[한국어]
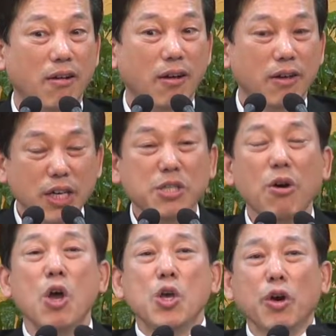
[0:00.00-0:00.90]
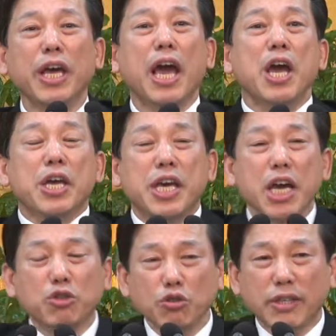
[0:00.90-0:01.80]
그래서 여기에
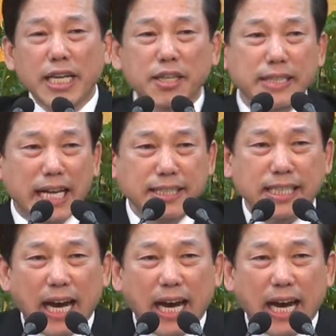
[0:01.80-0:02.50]
예수께서 나는